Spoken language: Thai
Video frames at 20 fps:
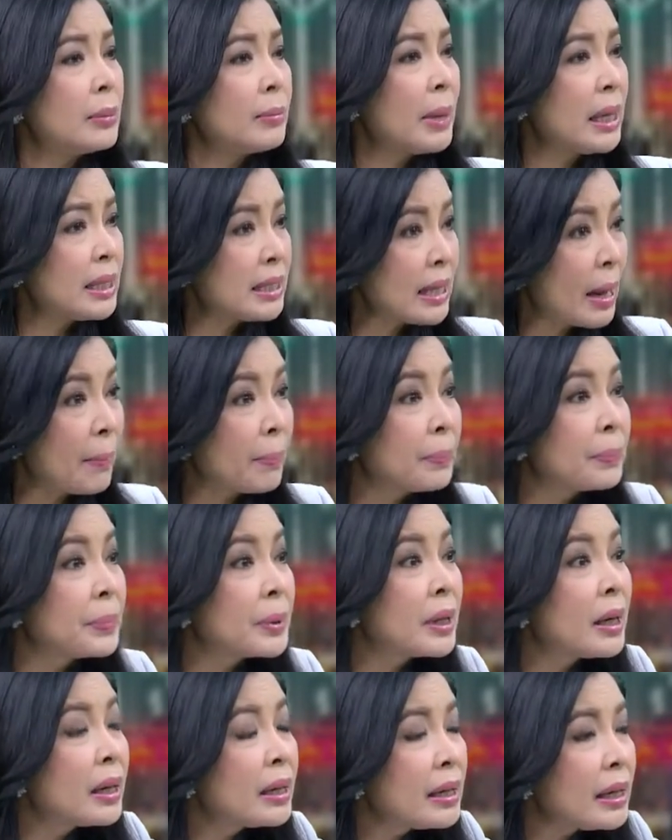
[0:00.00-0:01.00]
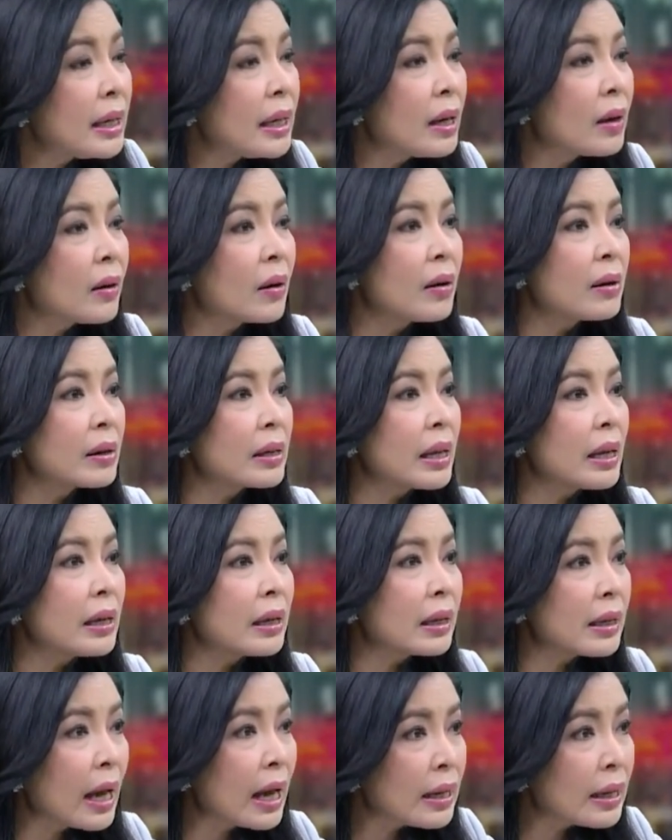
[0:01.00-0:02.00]
มาจับเรื่องนี้แล้วก็เรียน
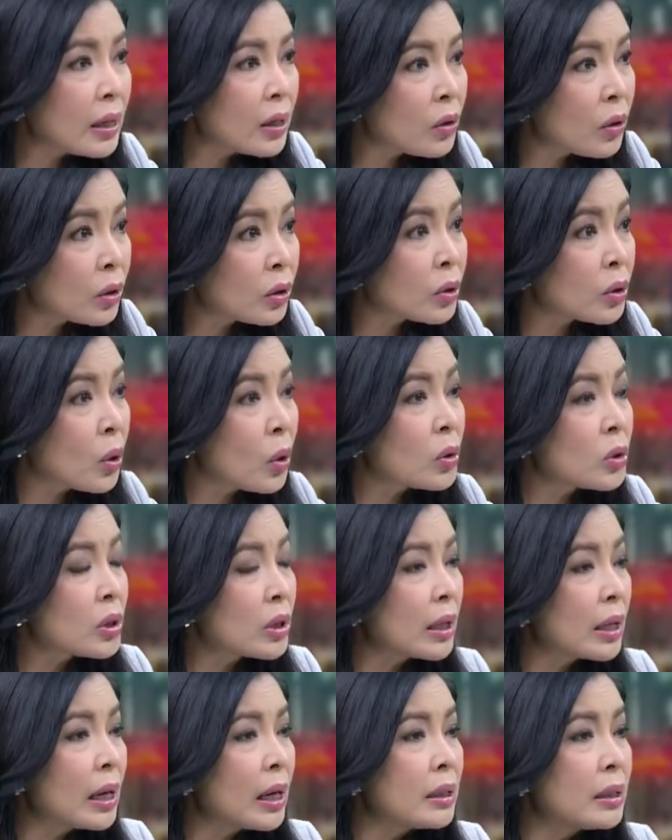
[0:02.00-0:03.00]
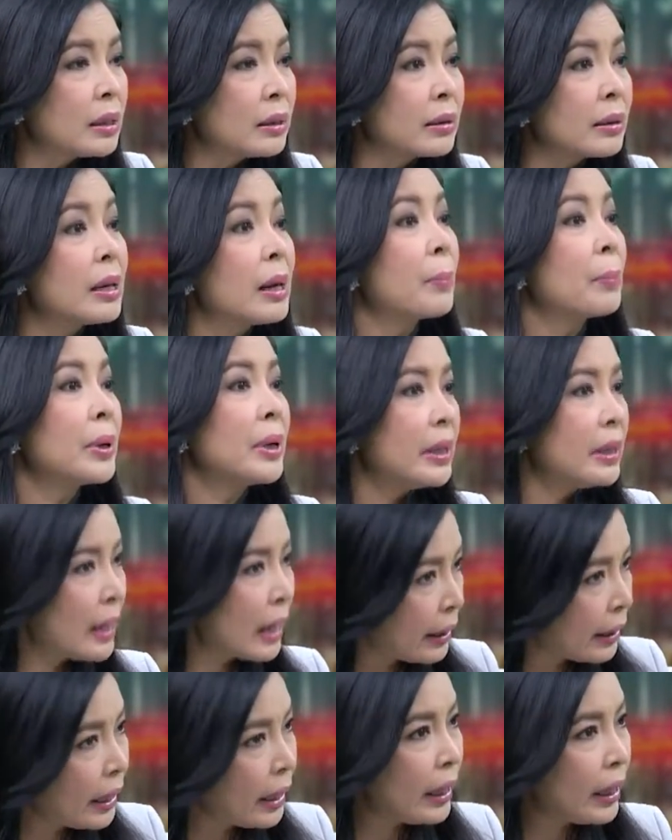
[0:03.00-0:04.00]
ทางด้านนี้โดยตรงจนกระทั่งถึงระดับปริญ
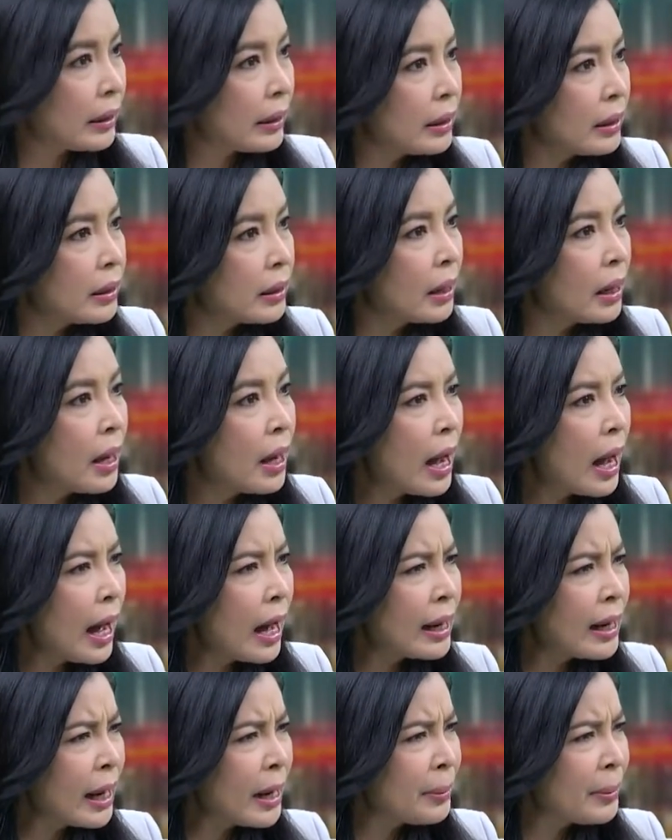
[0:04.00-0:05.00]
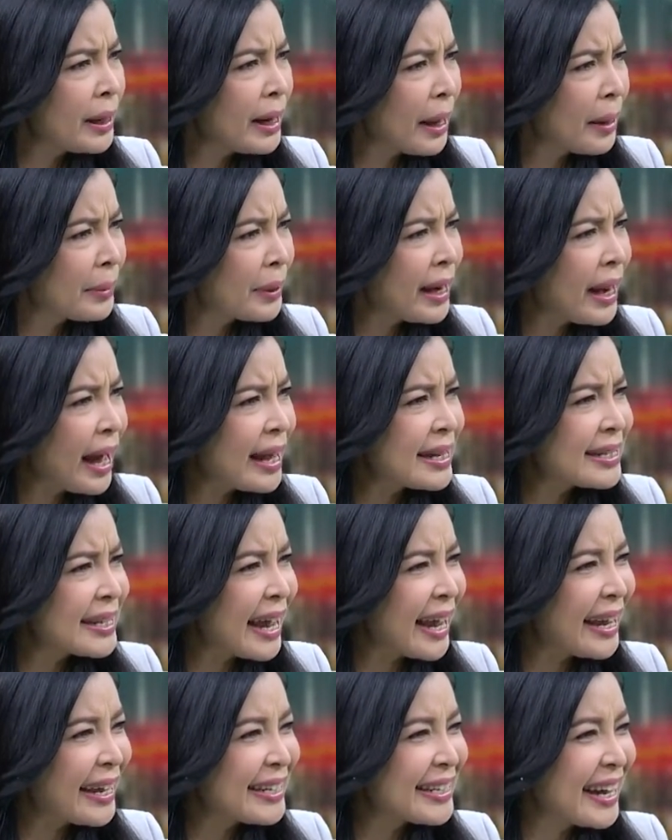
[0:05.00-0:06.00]
ญาเอกนี่คืออะไรเป็นแรงบันดาลใจ
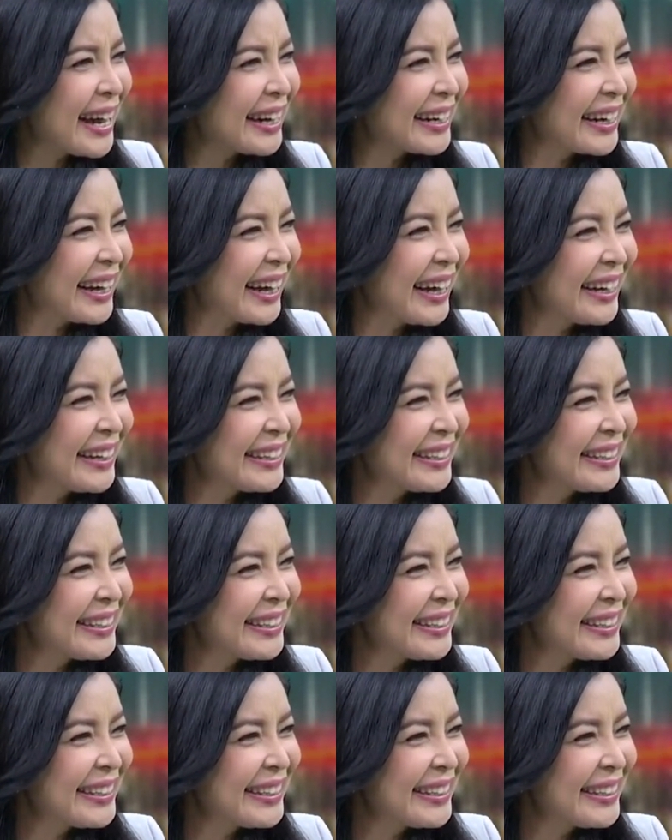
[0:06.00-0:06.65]
อาจารย์คะ